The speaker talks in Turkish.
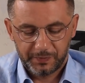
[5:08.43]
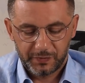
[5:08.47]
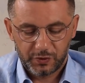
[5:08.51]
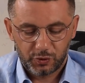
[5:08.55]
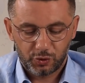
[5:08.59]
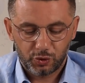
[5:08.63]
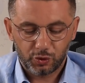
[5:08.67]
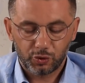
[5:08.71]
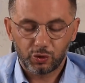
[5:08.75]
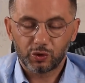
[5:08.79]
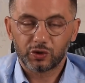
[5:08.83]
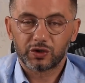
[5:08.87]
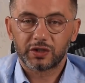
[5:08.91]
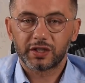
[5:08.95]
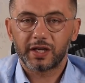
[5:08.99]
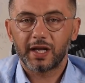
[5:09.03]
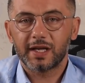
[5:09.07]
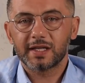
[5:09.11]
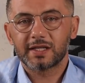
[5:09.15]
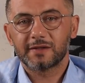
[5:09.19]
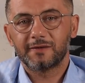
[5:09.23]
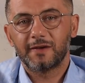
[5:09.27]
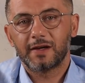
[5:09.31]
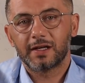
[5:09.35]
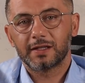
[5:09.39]
Çünkü
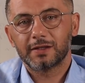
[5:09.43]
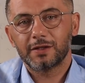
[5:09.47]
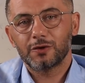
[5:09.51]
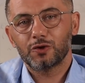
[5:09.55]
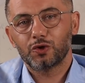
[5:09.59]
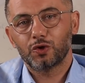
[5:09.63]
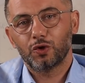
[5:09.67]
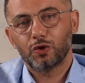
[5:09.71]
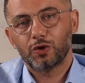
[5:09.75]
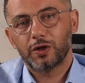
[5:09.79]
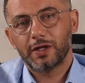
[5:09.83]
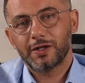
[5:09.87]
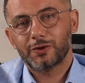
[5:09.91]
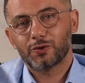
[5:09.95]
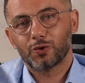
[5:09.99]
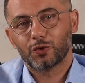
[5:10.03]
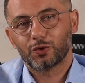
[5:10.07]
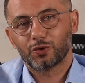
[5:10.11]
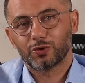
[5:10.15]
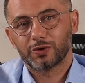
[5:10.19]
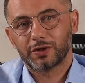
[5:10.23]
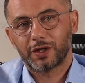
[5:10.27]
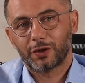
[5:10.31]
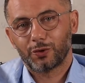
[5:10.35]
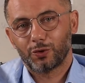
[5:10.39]
transferde şöyle
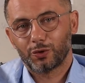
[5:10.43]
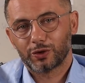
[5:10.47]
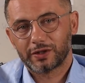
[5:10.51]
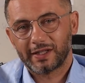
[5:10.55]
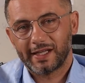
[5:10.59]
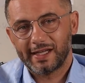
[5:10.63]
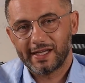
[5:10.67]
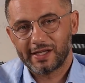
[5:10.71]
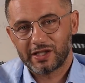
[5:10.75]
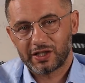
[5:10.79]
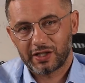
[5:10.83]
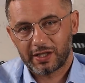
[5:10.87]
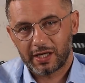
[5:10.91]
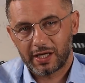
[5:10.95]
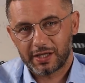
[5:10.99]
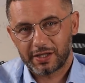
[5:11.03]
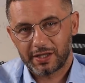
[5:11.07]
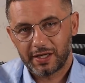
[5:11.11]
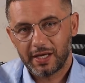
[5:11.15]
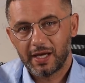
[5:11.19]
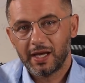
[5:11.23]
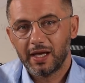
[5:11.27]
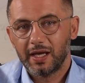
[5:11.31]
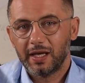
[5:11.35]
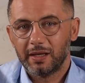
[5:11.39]
sorunlar ortaya çıkar.
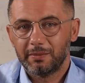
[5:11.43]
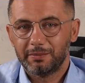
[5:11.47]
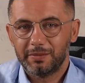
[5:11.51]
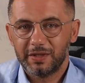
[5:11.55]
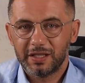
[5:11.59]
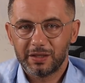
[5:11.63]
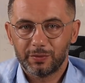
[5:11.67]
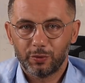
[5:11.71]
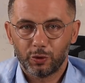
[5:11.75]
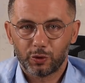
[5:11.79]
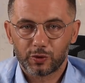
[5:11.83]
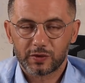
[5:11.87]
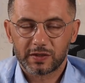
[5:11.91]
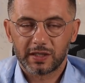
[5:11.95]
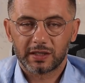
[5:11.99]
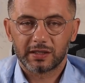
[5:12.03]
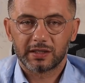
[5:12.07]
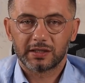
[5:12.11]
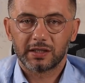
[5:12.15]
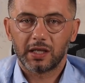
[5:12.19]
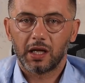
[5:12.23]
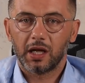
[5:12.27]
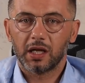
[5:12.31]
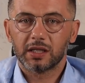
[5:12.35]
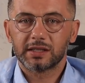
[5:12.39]
Bir
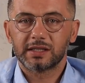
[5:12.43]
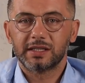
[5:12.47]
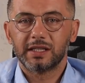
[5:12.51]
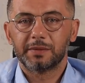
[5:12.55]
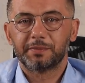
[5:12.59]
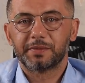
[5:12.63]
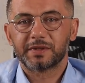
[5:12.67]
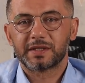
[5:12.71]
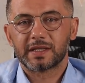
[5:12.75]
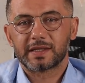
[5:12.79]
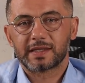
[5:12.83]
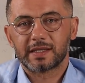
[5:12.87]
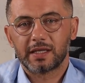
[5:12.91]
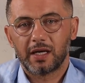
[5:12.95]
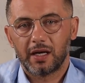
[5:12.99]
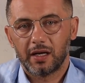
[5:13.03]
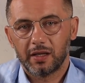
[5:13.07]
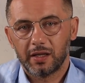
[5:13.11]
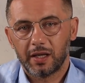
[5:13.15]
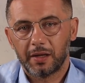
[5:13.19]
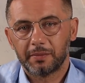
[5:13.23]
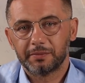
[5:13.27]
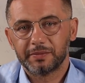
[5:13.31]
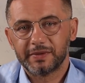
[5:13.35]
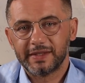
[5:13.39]
borsanın altyapısı
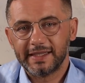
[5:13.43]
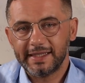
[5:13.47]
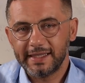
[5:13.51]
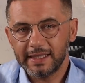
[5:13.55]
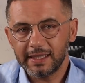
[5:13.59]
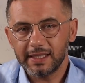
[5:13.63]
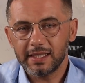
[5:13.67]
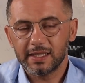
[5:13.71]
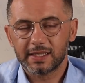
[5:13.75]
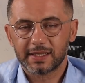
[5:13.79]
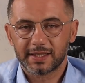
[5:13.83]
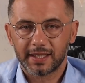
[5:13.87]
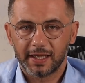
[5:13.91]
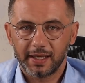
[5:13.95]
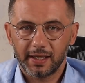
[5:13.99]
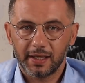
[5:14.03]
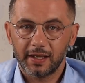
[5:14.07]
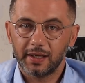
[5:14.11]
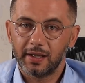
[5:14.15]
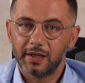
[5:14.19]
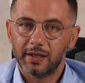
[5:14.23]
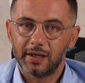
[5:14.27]
sağlam değil ise